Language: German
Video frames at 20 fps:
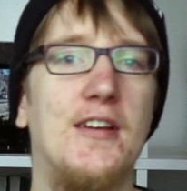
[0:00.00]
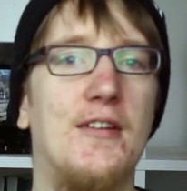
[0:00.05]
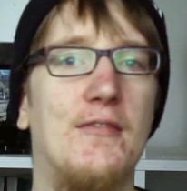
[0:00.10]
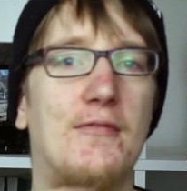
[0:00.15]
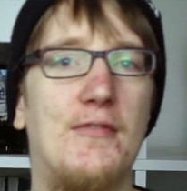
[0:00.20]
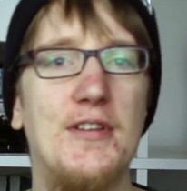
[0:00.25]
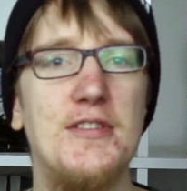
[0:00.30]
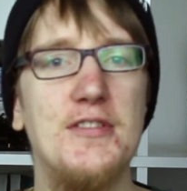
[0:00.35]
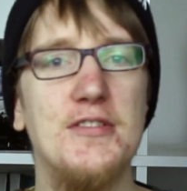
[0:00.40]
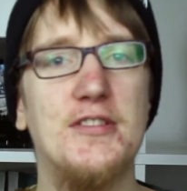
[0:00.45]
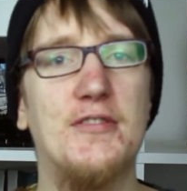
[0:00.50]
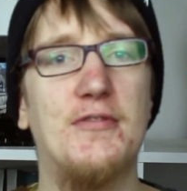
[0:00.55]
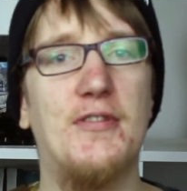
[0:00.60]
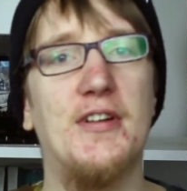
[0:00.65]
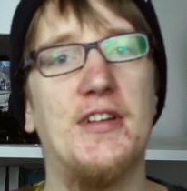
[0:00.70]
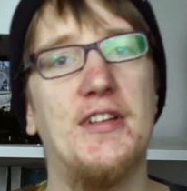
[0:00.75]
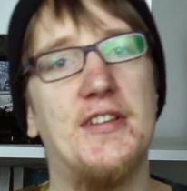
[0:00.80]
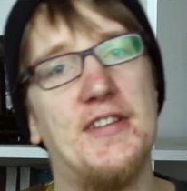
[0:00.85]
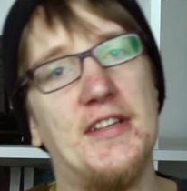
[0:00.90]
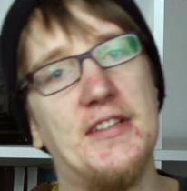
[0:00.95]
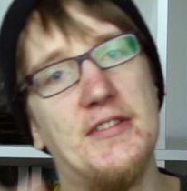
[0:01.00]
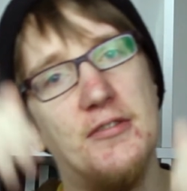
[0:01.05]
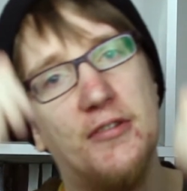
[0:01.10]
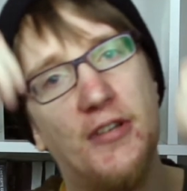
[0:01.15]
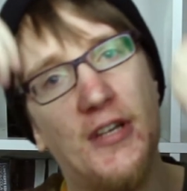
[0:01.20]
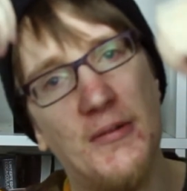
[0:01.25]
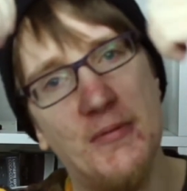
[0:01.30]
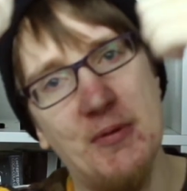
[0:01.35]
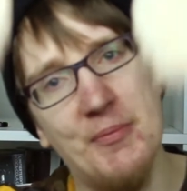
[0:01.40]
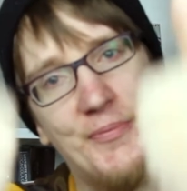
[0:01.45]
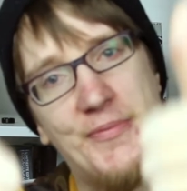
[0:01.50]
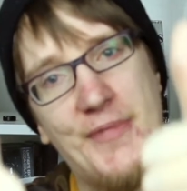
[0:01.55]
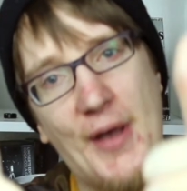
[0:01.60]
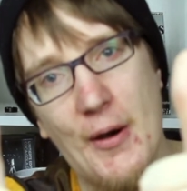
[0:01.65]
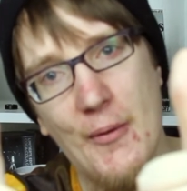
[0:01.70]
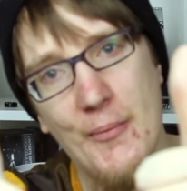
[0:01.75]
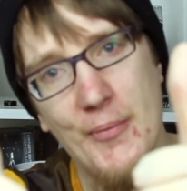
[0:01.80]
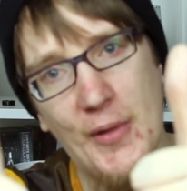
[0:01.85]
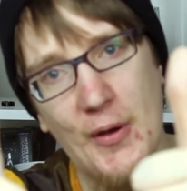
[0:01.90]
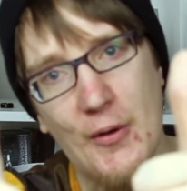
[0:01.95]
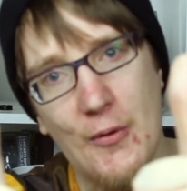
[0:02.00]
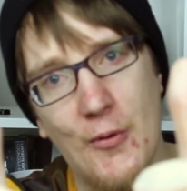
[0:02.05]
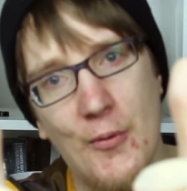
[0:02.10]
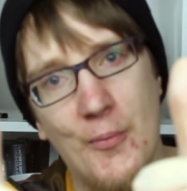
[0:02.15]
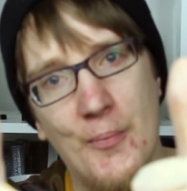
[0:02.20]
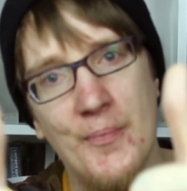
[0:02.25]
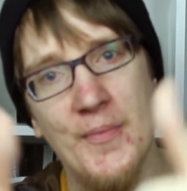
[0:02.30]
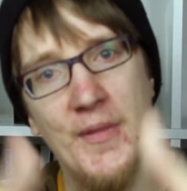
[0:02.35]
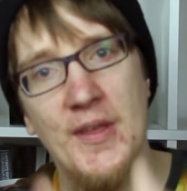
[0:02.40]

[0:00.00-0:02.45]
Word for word: Wenn es euch gefallen hat, zeigt doch gerne mit dem Daumen nach oben.